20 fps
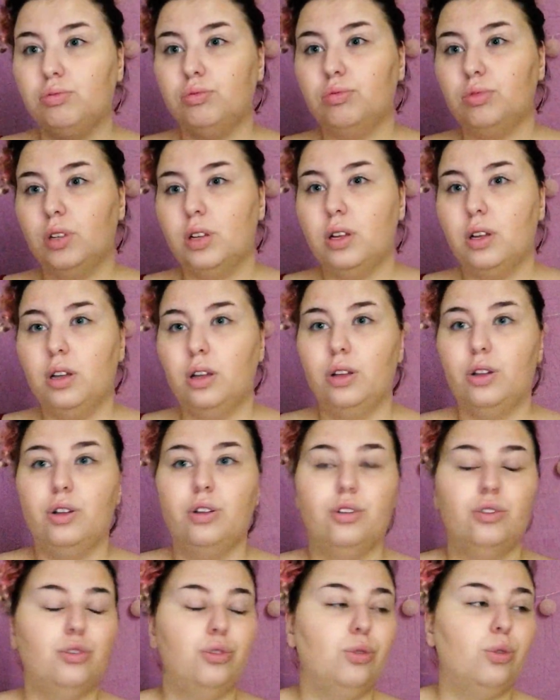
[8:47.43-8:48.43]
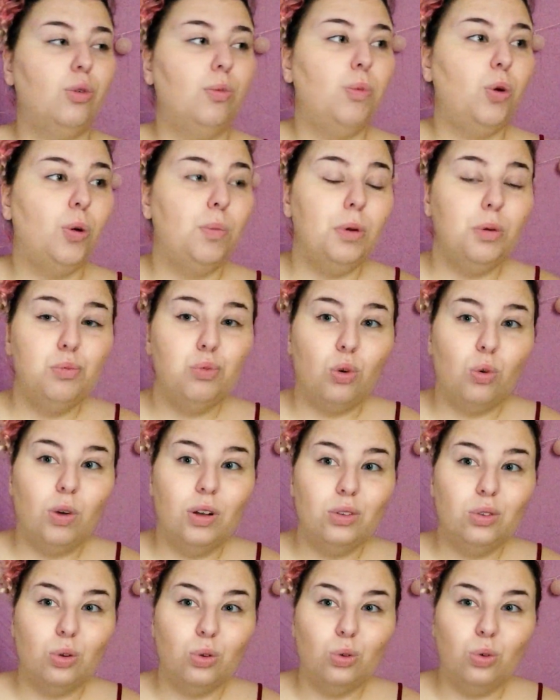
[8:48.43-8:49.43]
Je ne comprends pas pourquoi tant de honte
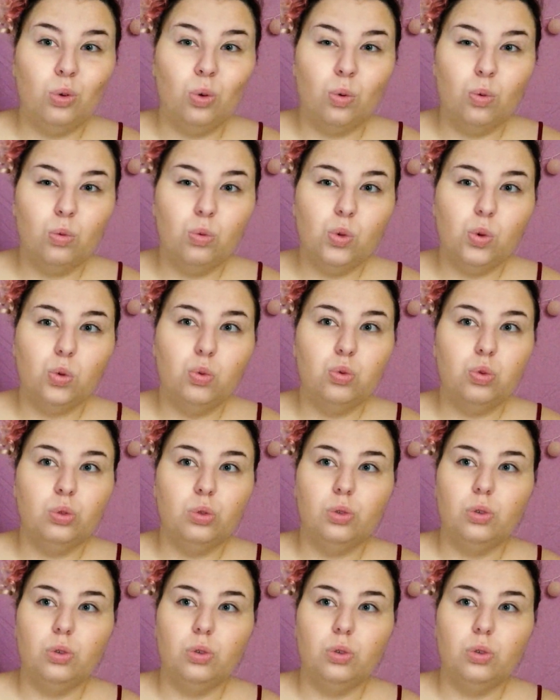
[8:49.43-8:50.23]
autour de notre corps.